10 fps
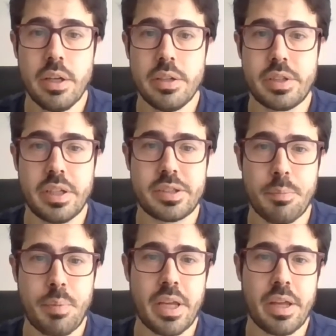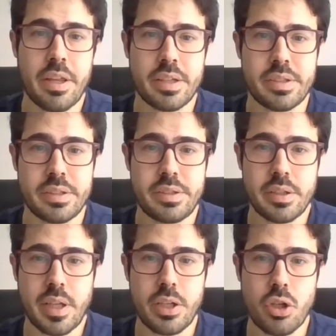se desempeña desde hace
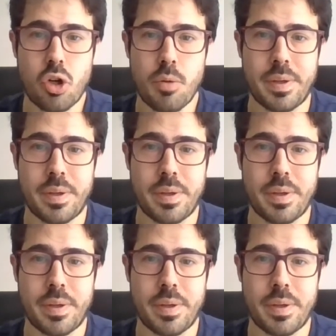siete años como